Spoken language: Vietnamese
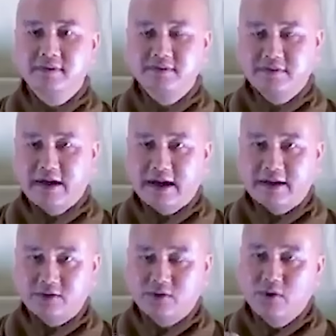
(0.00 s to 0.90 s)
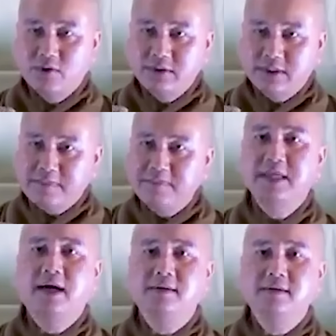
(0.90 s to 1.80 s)
và cô chấp
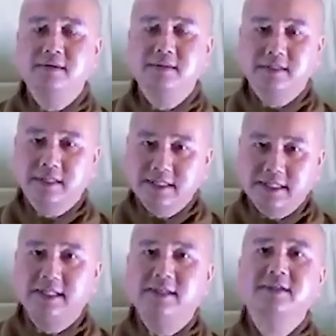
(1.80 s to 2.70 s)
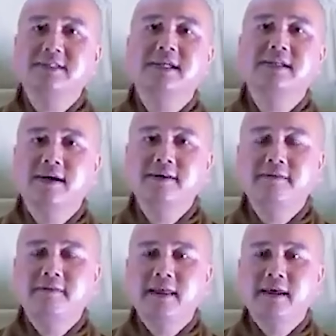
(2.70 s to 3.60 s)
nhận được những cái gì nó xảy đến.
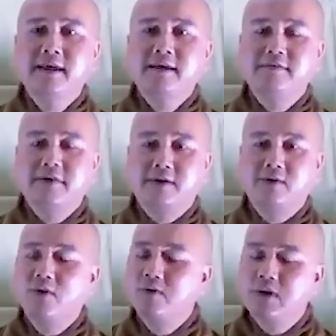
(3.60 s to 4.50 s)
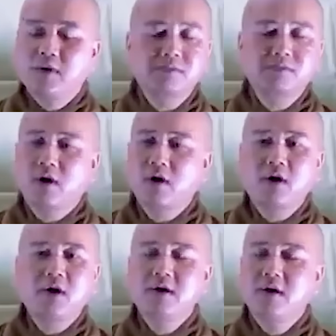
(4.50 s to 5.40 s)
Và cô không
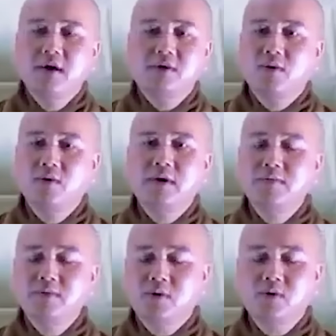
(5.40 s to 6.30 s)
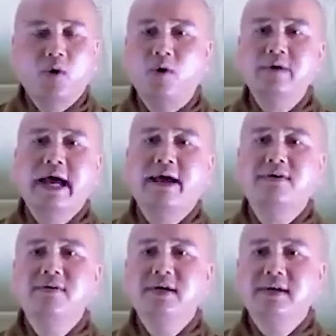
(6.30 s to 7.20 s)
có khổ
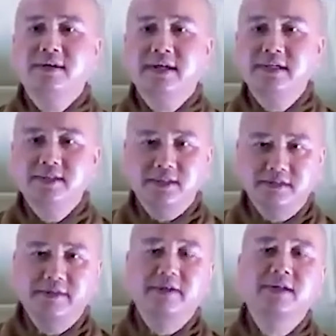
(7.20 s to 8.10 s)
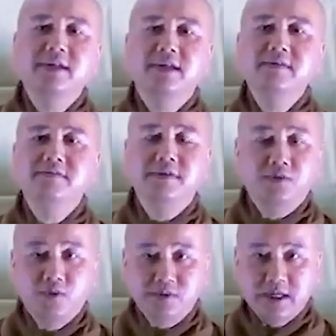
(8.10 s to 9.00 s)
đau khi sự việc nó đến.
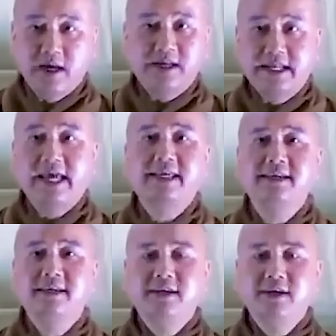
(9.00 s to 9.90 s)
Vì cuộc đời này